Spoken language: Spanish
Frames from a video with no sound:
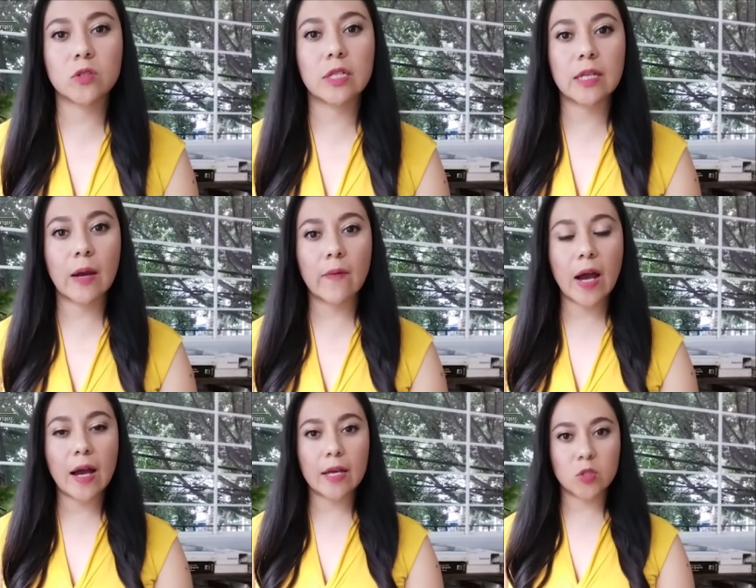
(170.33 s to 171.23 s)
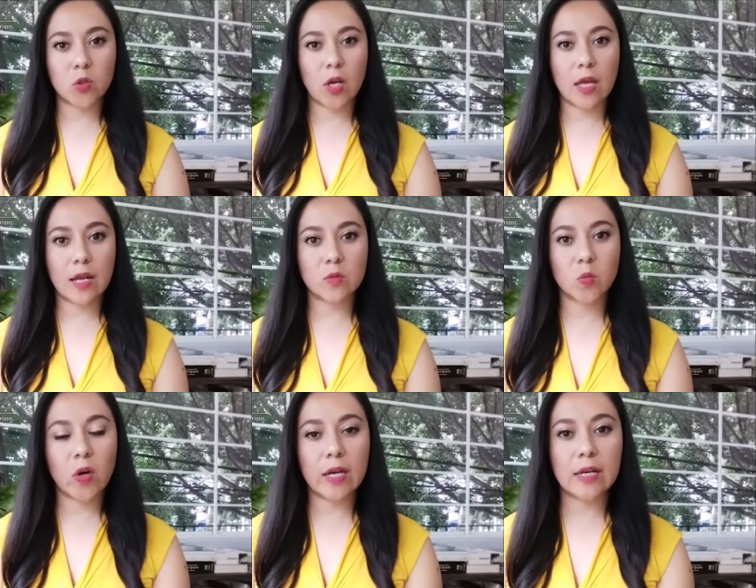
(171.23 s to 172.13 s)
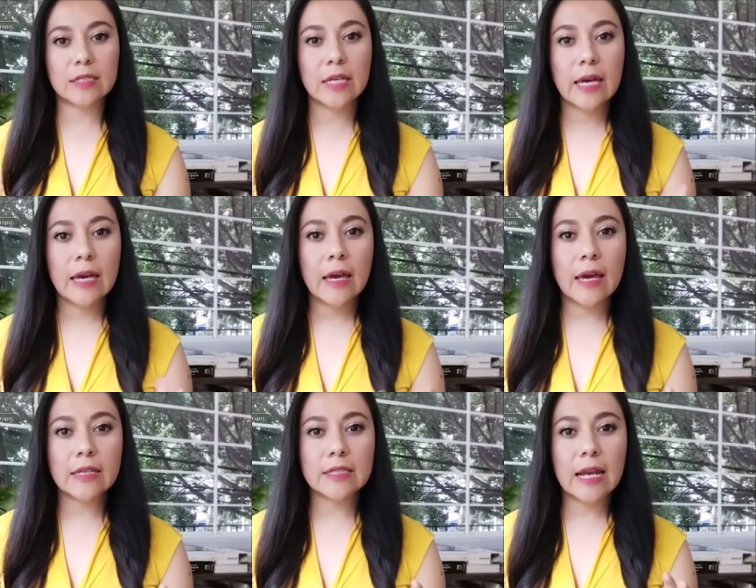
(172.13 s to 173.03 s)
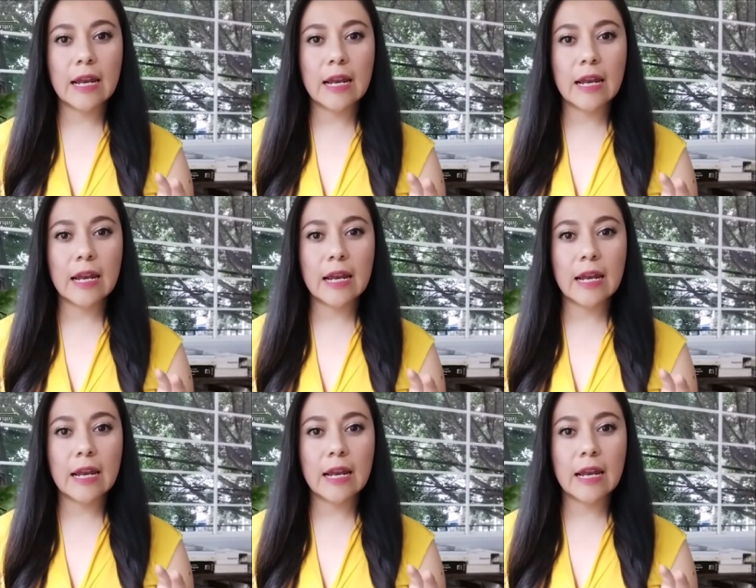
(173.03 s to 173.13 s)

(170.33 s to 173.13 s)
se trabaja historia de las mujeres es